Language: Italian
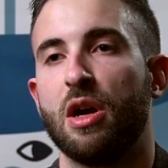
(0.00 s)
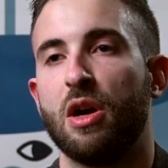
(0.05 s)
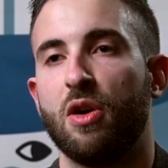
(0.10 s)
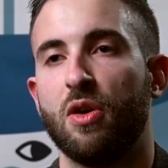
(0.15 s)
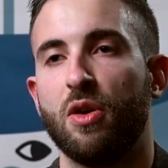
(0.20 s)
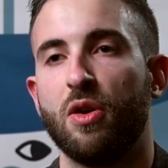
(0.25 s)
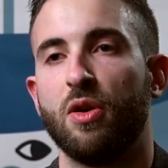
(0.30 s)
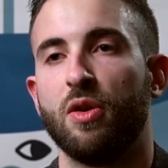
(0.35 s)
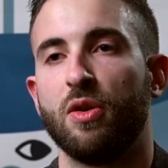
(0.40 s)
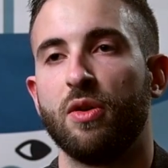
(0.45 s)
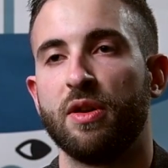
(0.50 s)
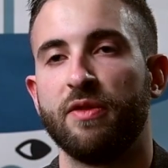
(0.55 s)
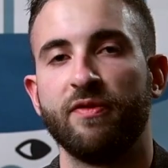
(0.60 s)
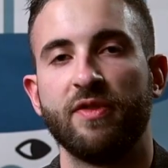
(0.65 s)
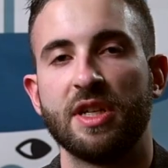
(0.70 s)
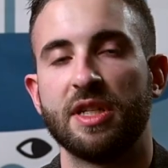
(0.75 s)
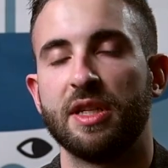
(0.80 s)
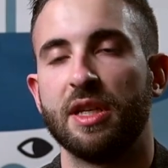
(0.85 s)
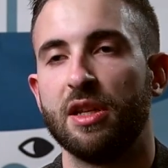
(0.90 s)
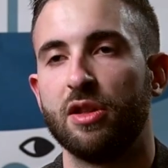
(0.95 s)
ho
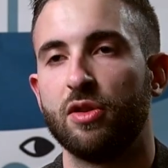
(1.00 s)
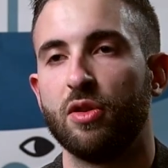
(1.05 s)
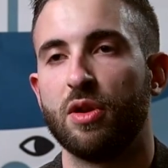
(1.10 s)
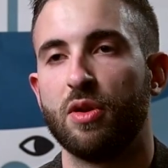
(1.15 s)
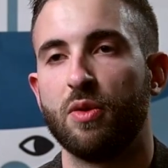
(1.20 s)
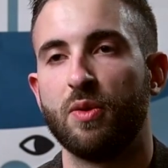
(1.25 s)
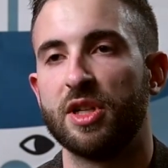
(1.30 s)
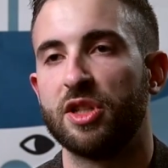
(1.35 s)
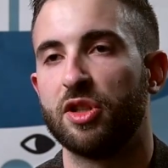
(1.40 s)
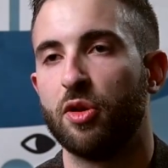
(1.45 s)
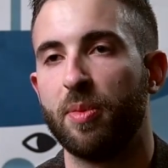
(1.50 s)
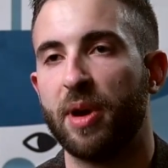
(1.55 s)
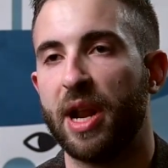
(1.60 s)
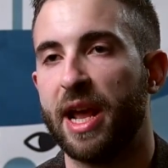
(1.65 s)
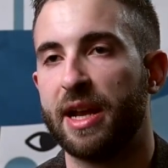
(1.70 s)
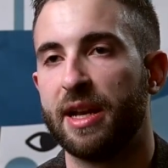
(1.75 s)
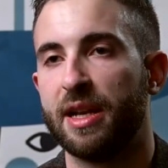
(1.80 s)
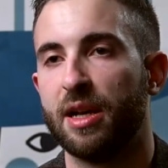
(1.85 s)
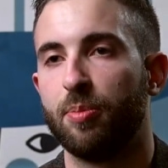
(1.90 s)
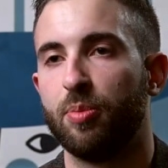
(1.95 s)
investito in questo
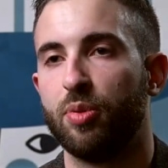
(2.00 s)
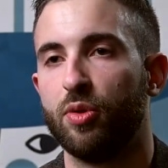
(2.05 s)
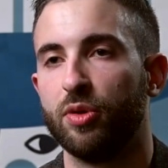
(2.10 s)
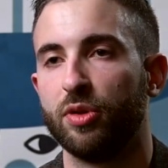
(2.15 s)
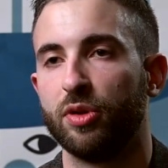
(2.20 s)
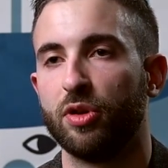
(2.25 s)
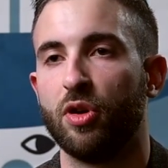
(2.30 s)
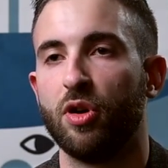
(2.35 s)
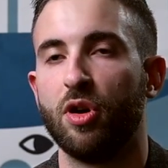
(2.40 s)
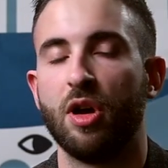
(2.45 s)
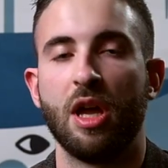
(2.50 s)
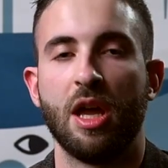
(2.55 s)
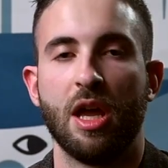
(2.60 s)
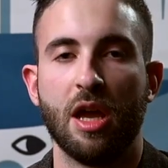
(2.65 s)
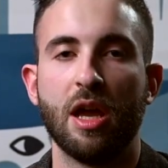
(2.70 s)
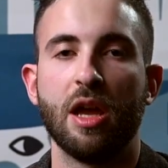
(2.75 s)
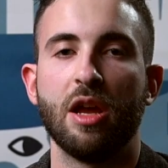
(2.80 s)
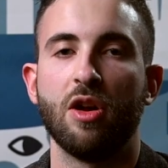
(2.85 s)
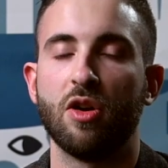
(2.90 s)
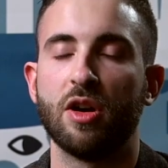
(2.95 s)
brand appunto
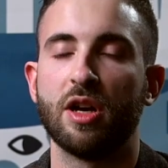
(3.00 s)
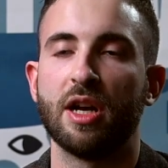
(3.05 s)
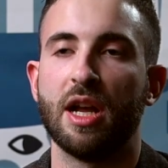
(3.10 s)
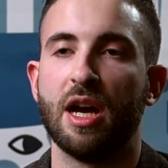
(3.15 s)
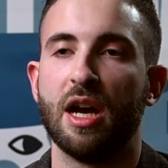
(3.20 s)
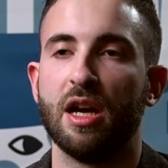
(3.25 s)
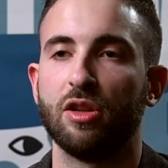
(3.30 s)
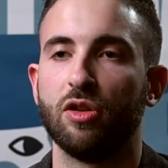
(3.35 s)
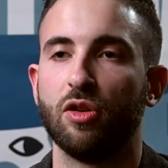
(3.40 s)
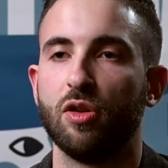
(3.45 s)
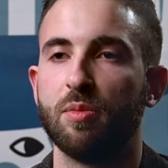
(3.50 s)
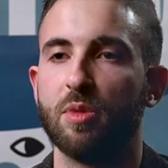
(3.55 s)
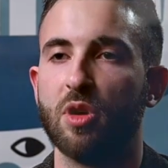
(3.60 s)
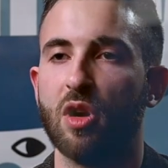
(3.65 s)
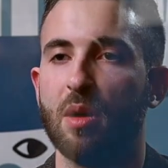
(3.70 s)
e ho creato il mio